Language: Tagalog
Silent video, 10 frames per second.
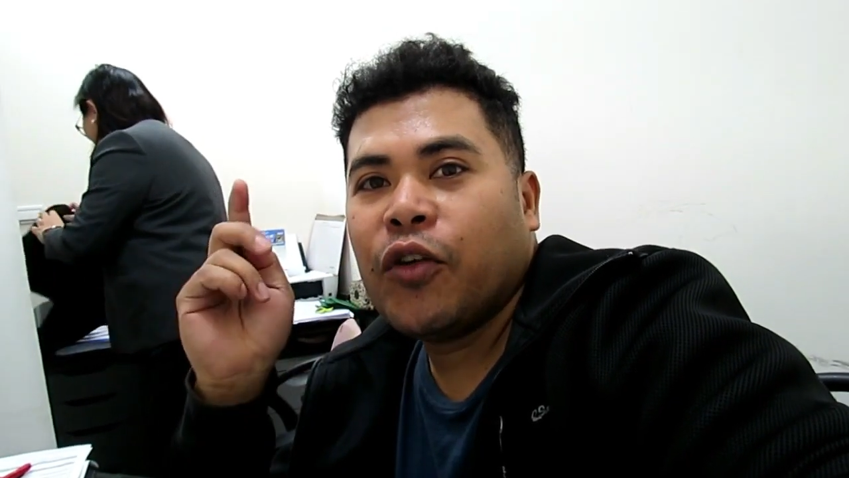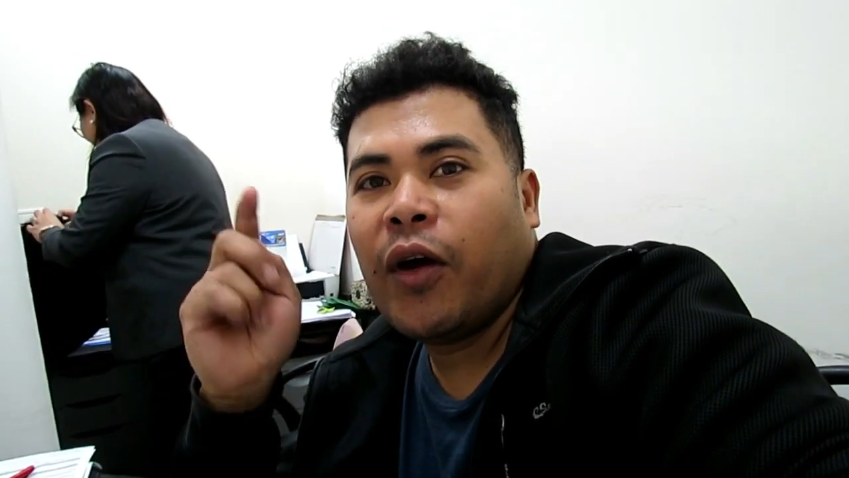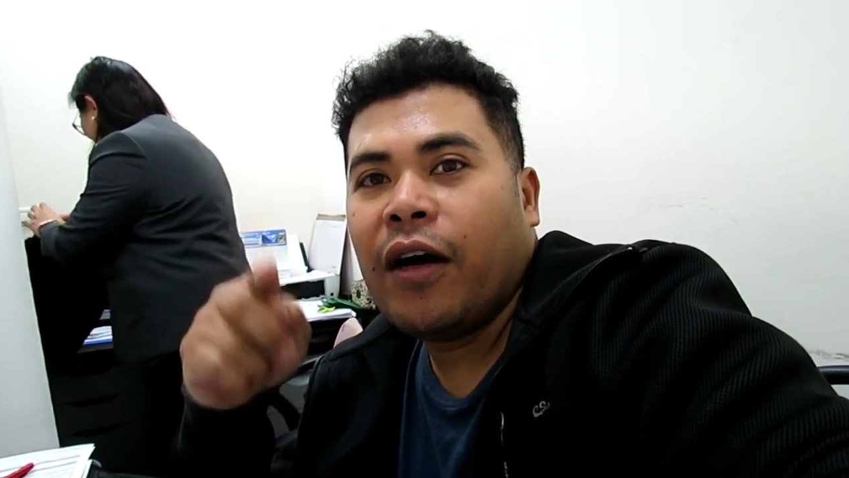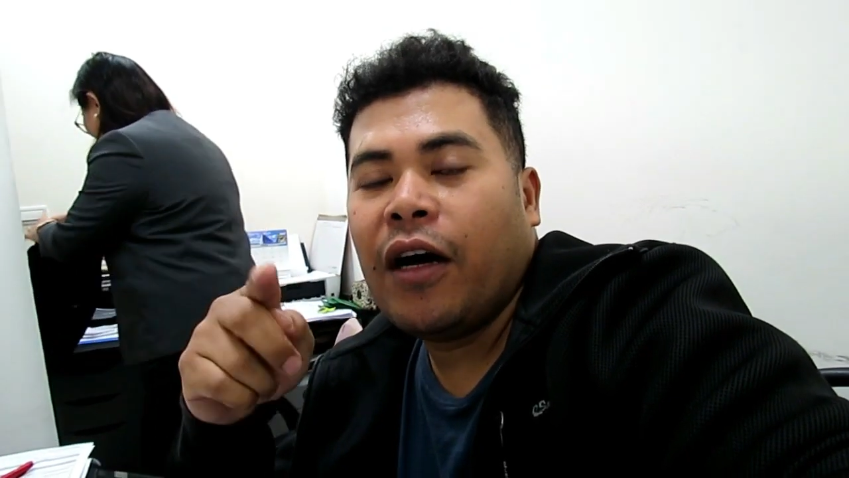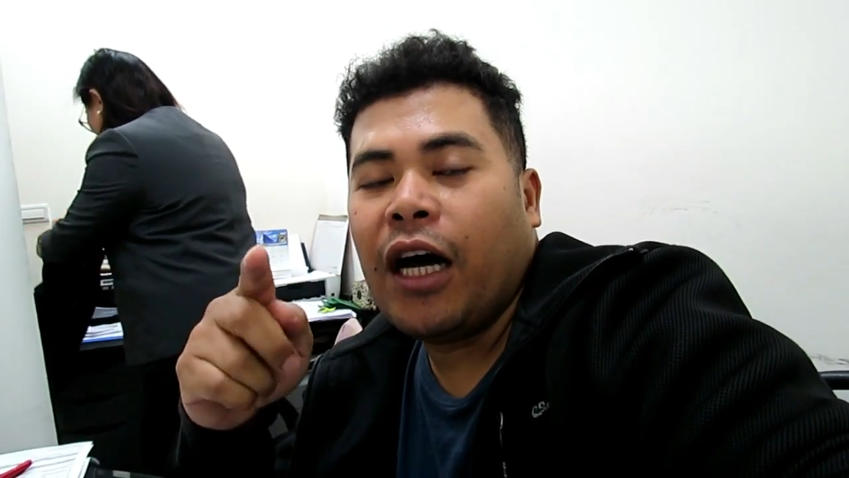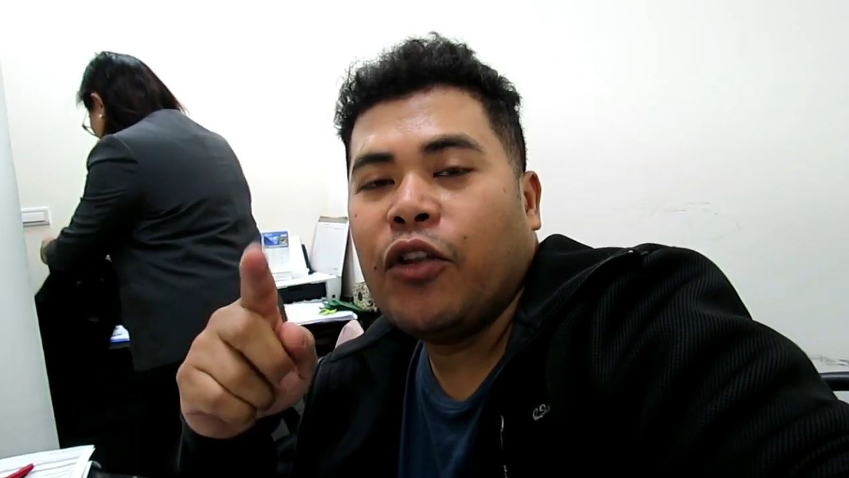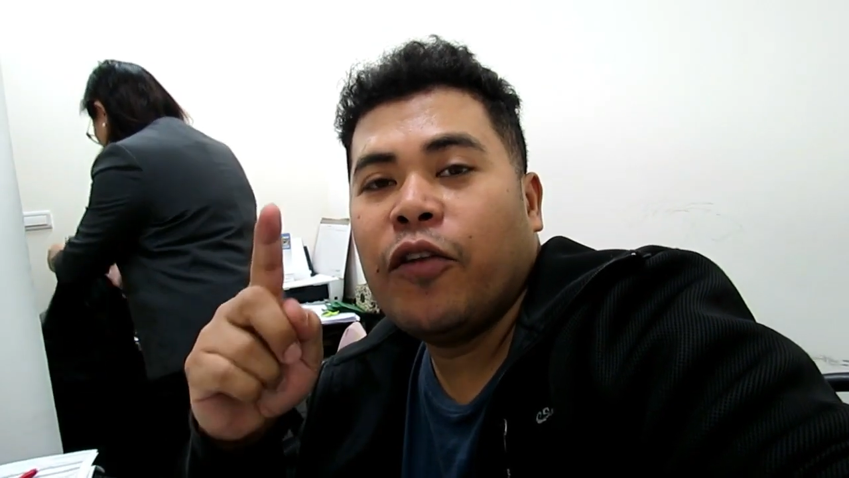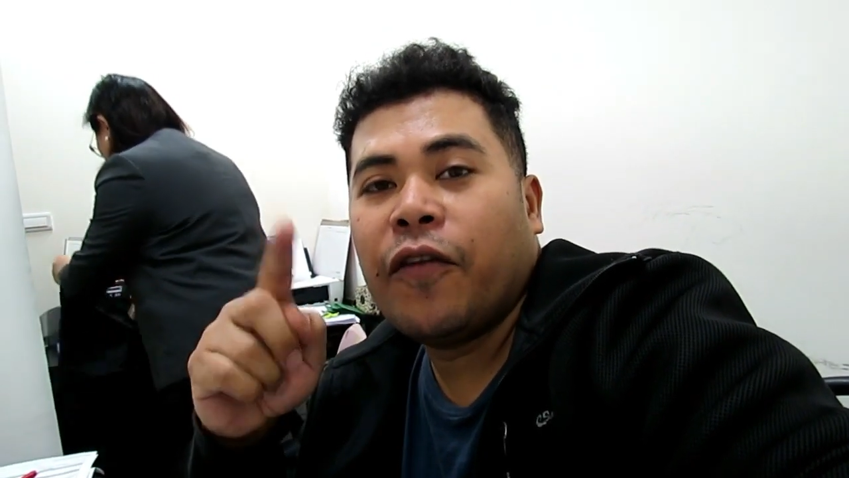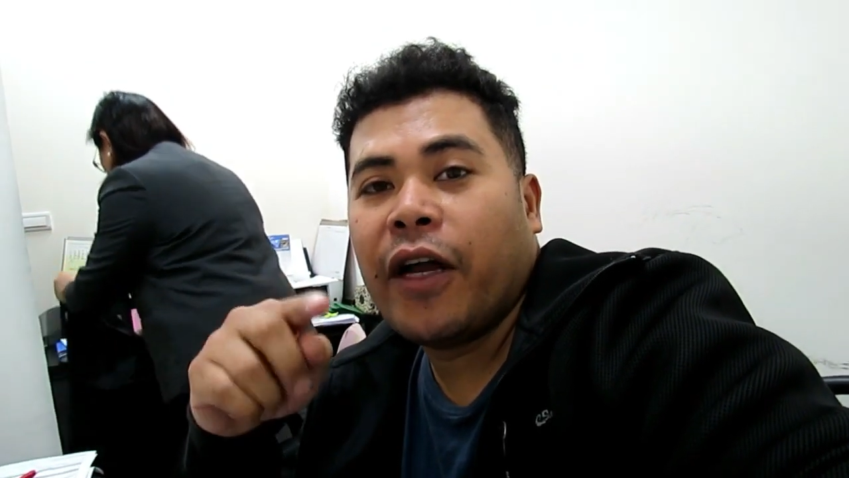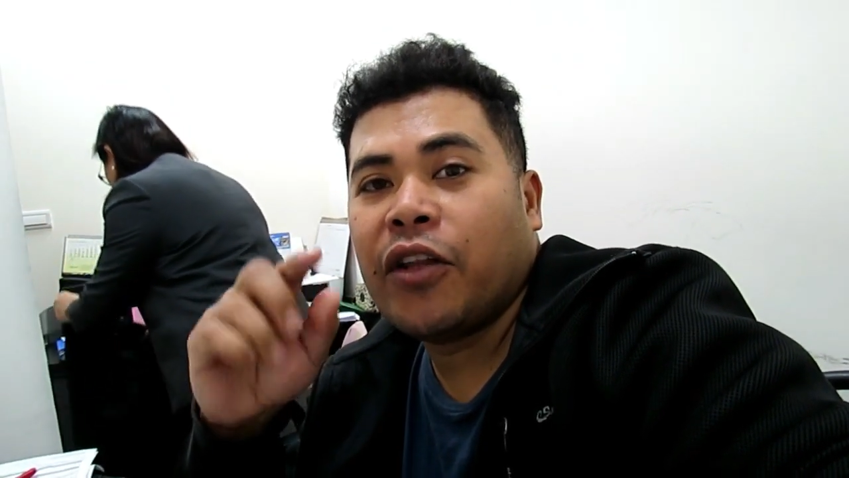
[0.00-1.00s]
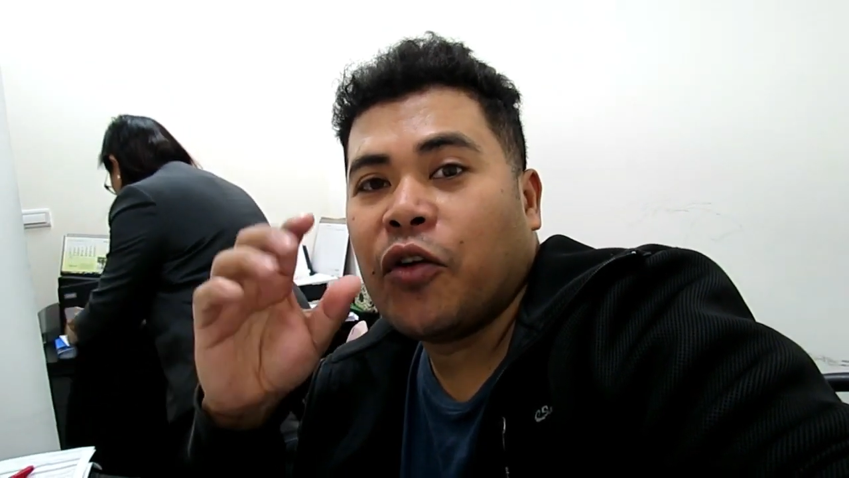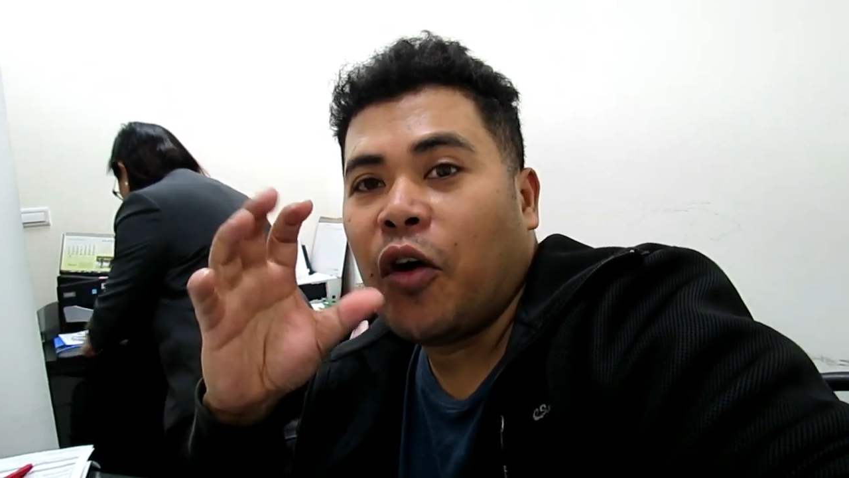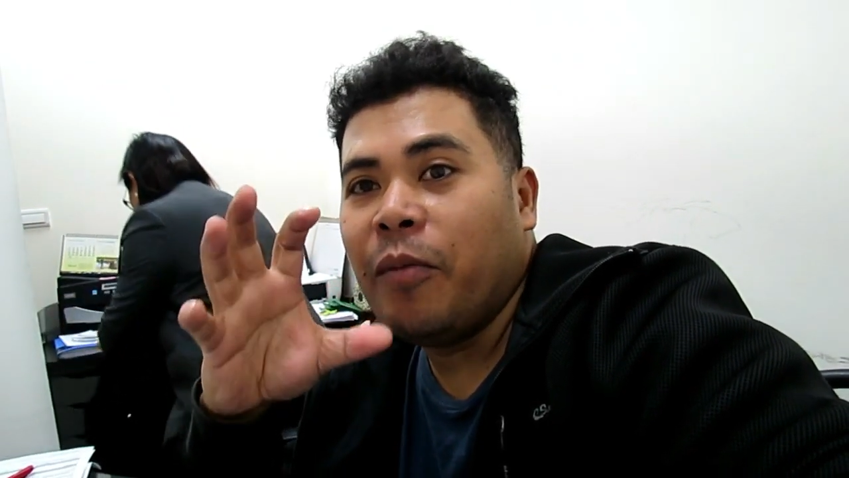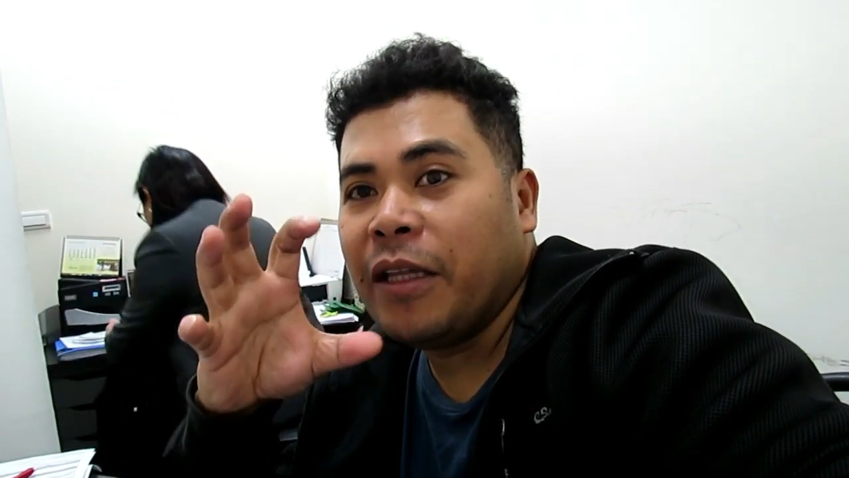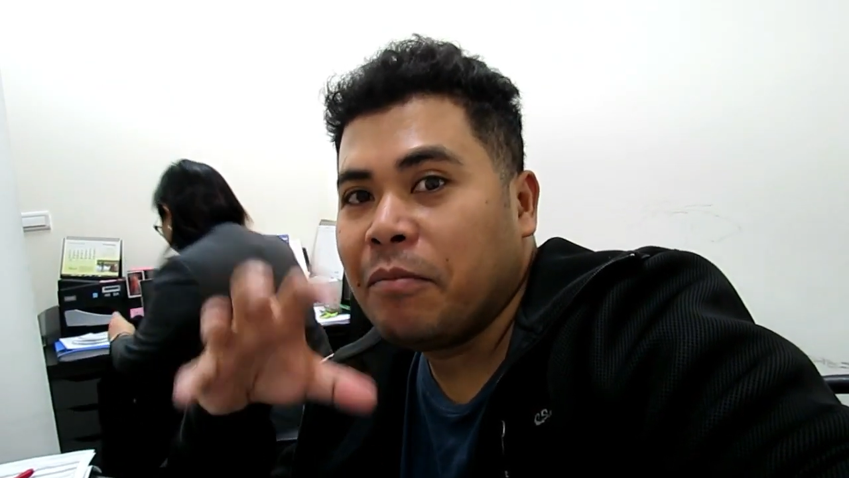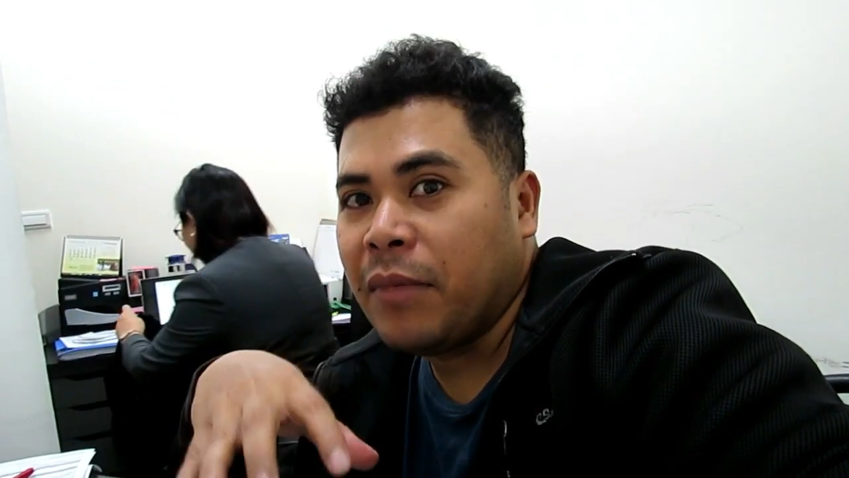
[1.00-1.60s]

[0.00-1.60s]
so you ha, uh, don't forget to comment